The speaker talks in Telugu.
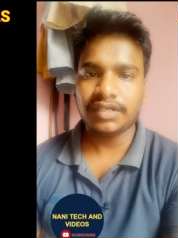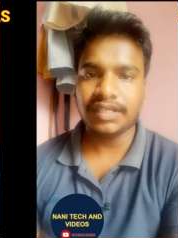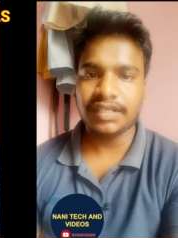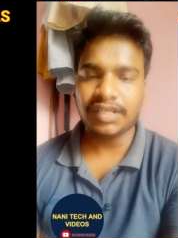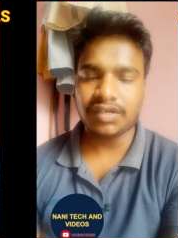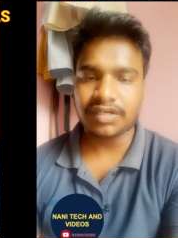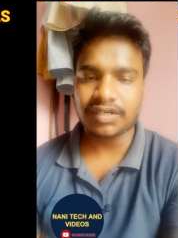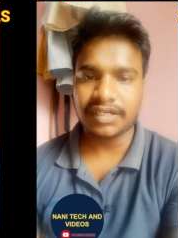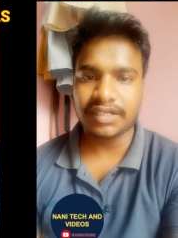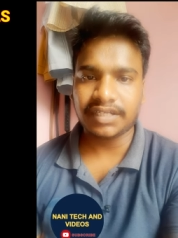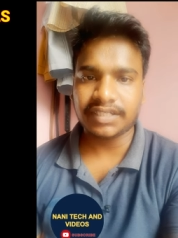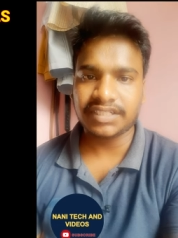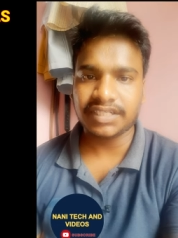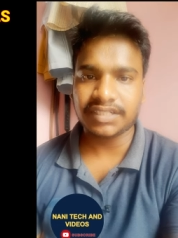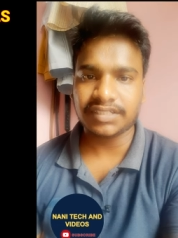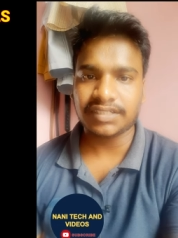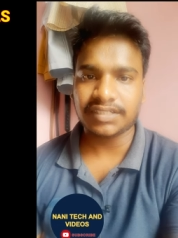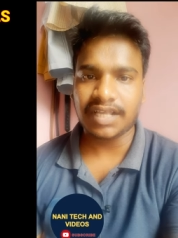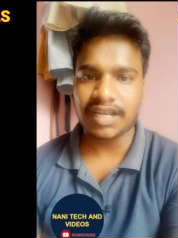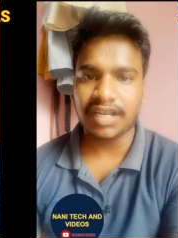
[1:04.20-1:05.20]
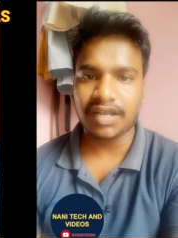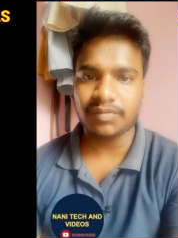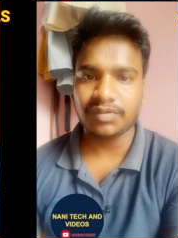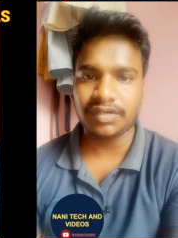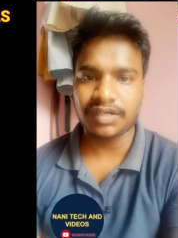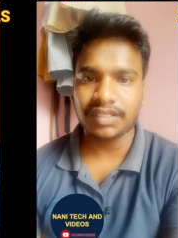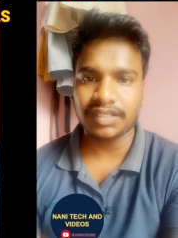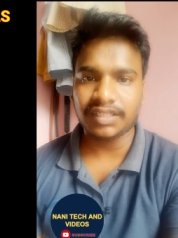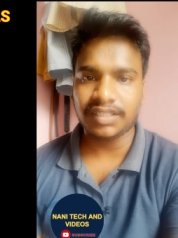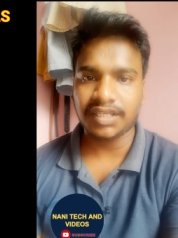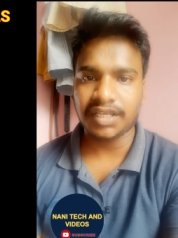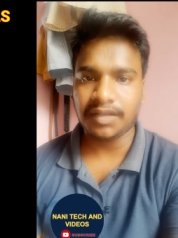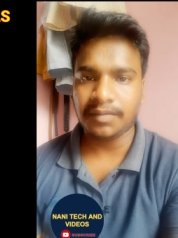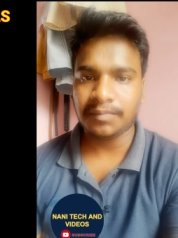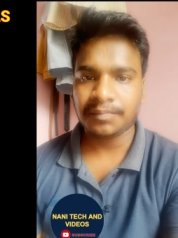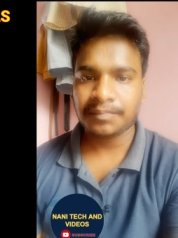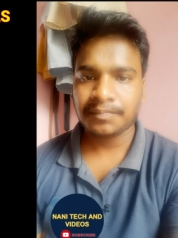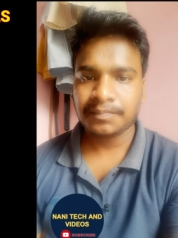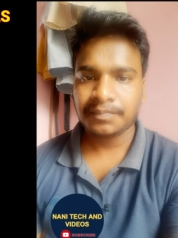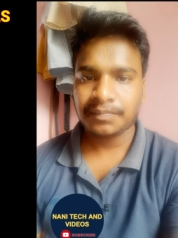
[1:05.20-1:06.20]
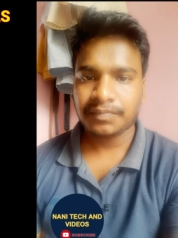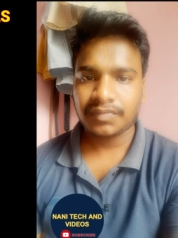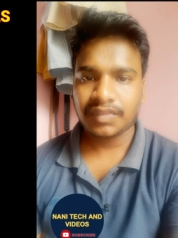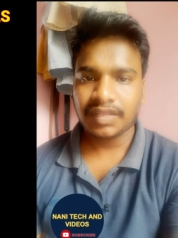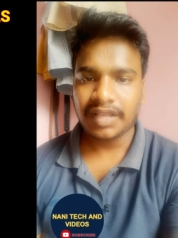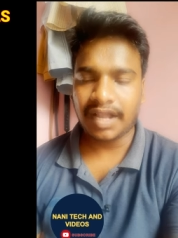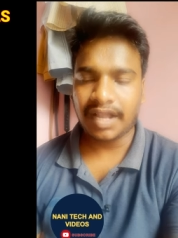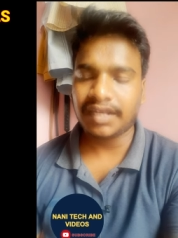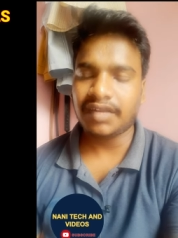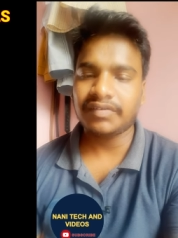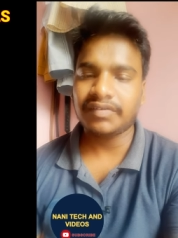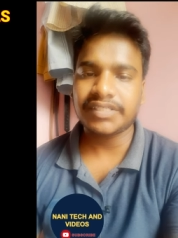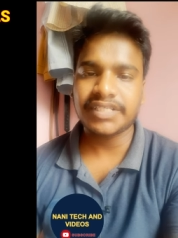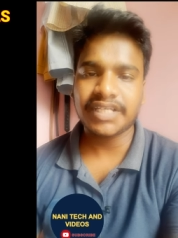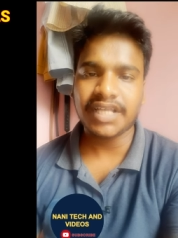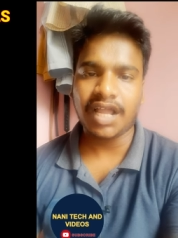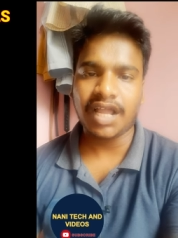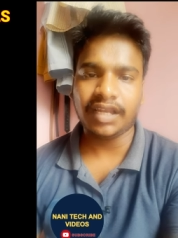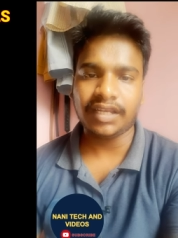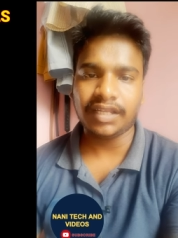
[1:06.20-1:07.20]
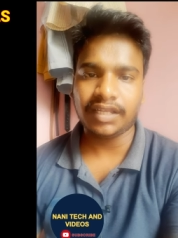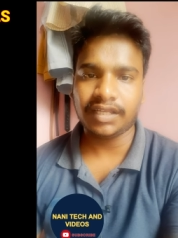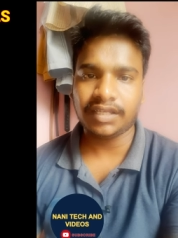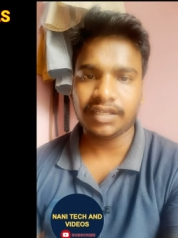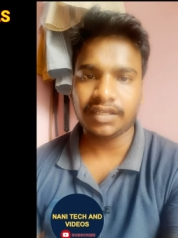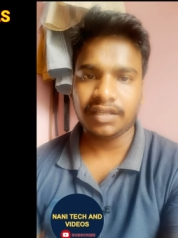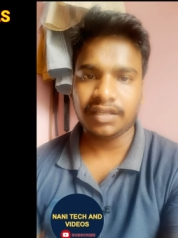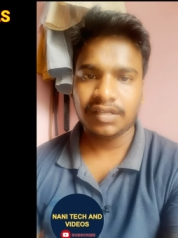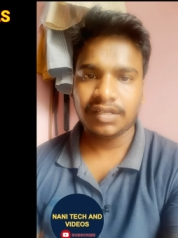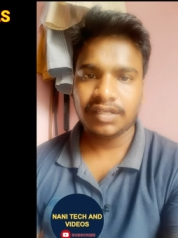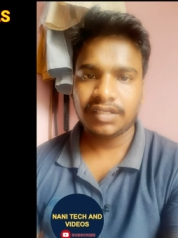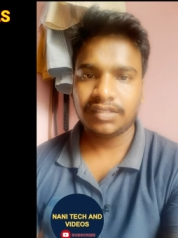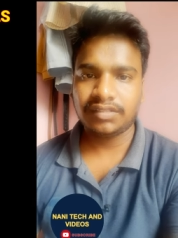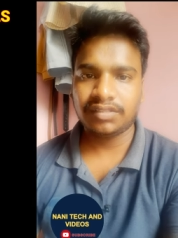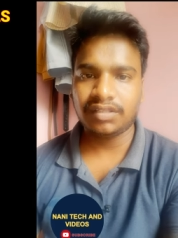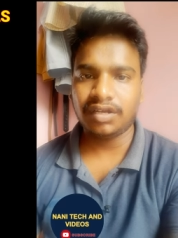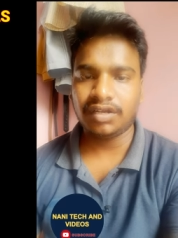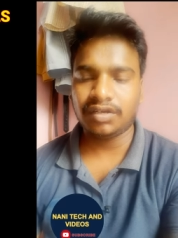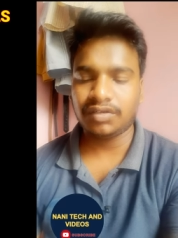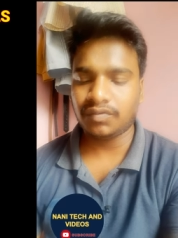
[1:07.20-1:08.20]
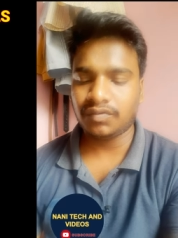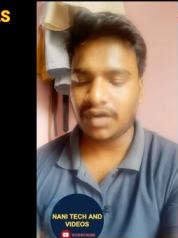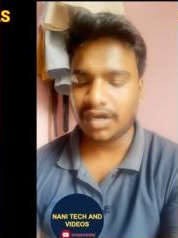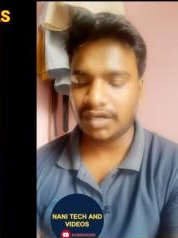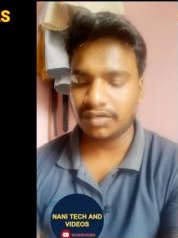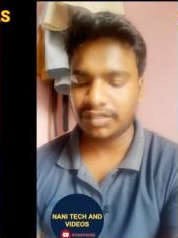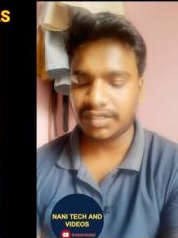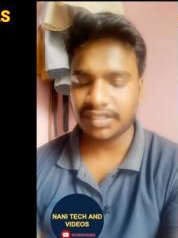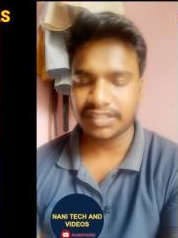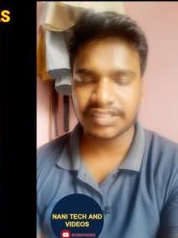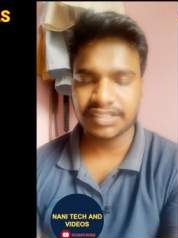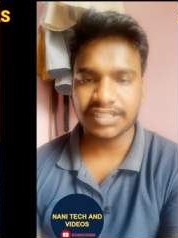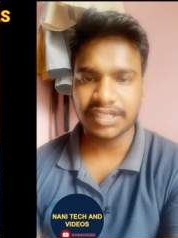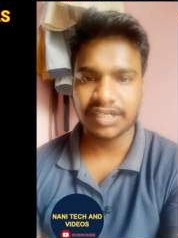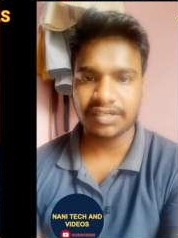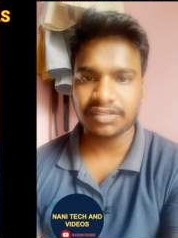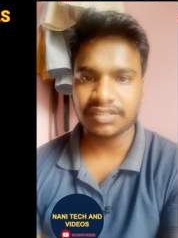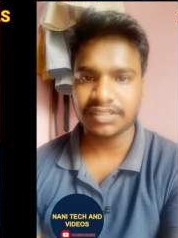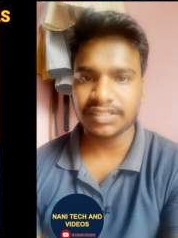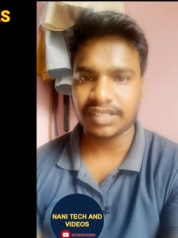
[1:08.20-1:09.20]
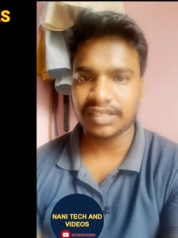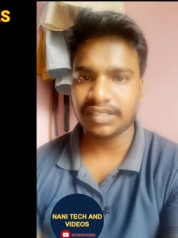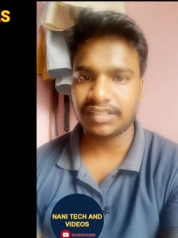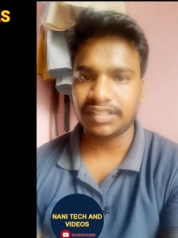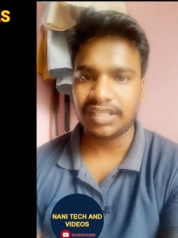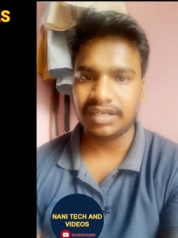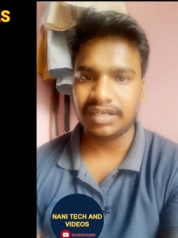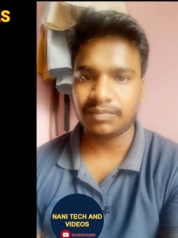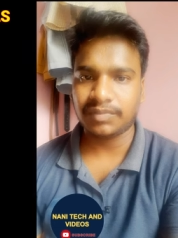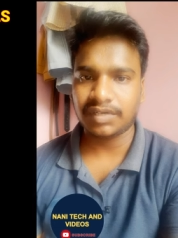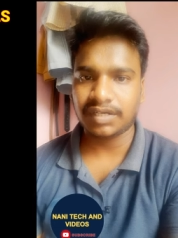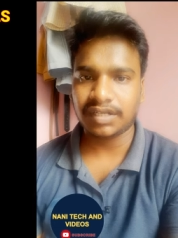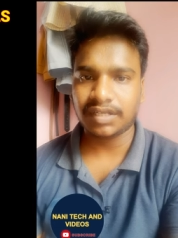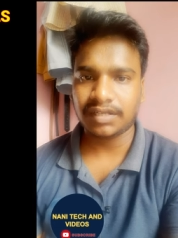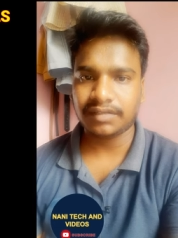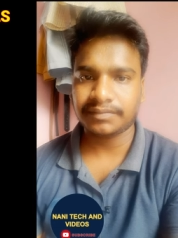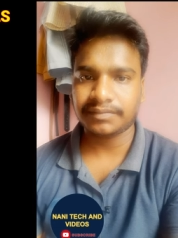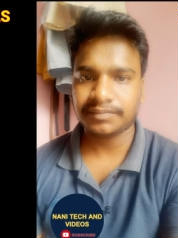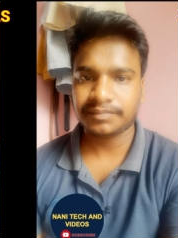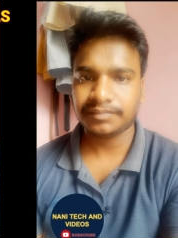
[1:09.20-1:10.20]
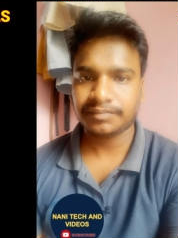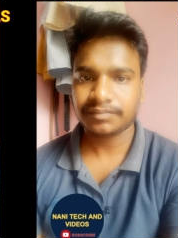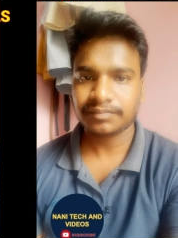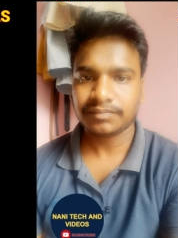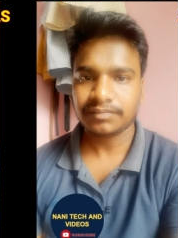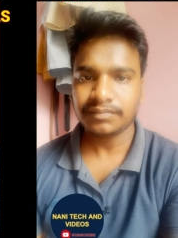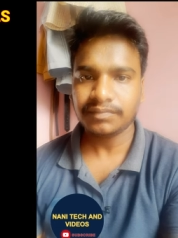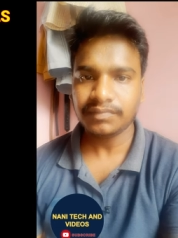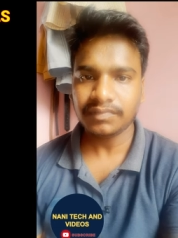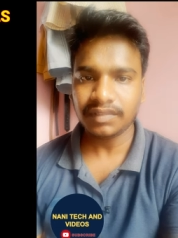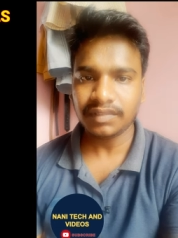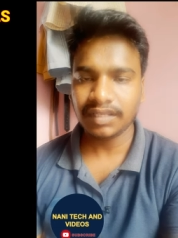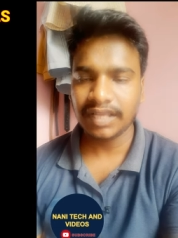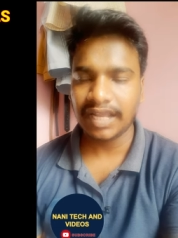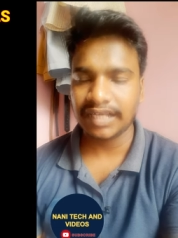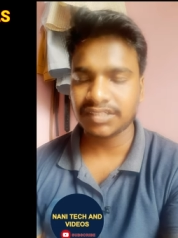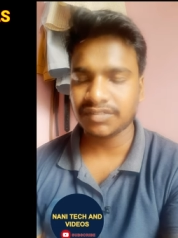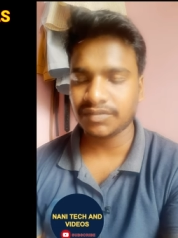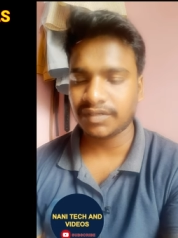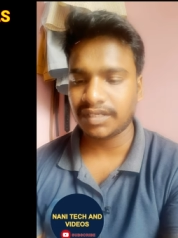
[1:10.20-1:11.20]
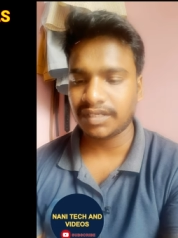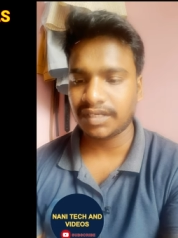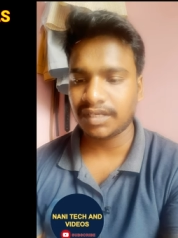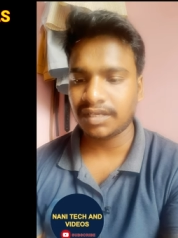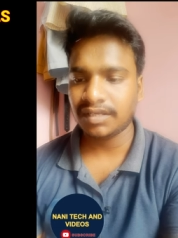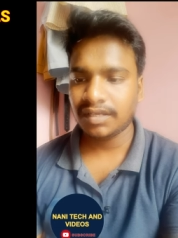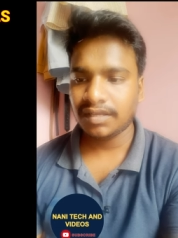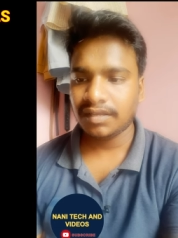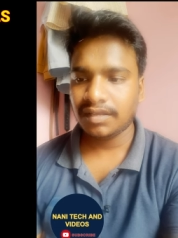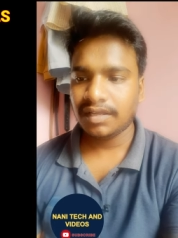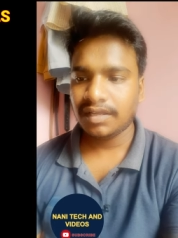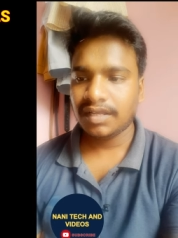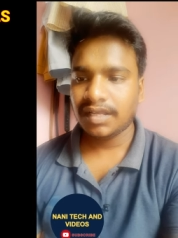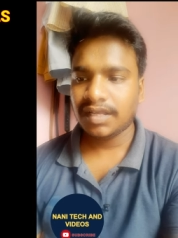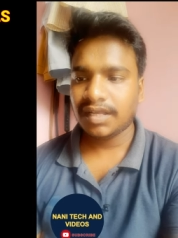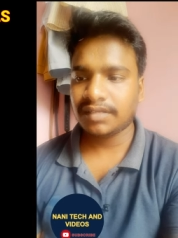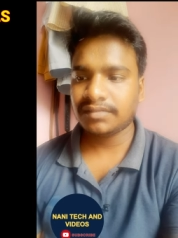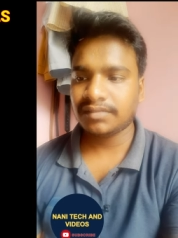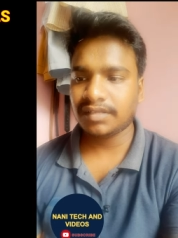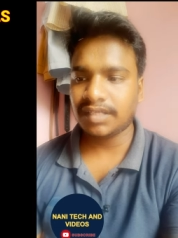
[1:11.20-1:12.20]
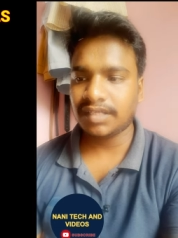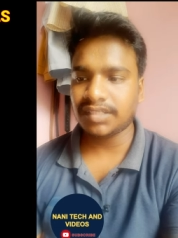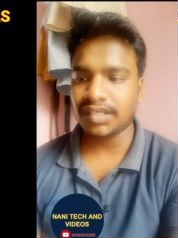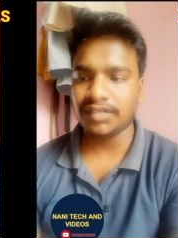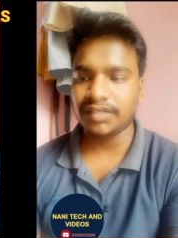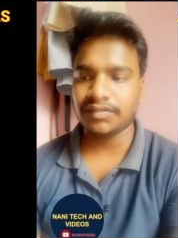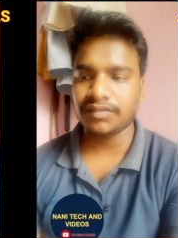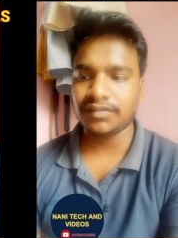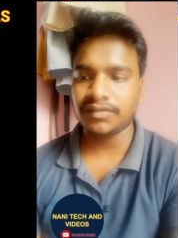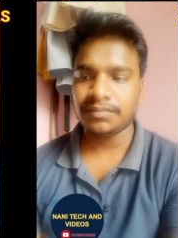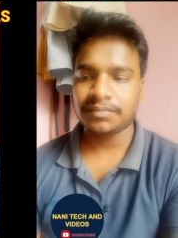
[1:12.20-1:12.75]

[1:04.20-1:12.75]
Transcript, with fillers: నీ యొక్క డిసిషన్ ఎలా ఉండిద్ది అన్న విషయాన్ని ఇందులో వాడు టెస్ట్ చేయటం జరిగిందన్నమాట యాక్చువల్గా అసలు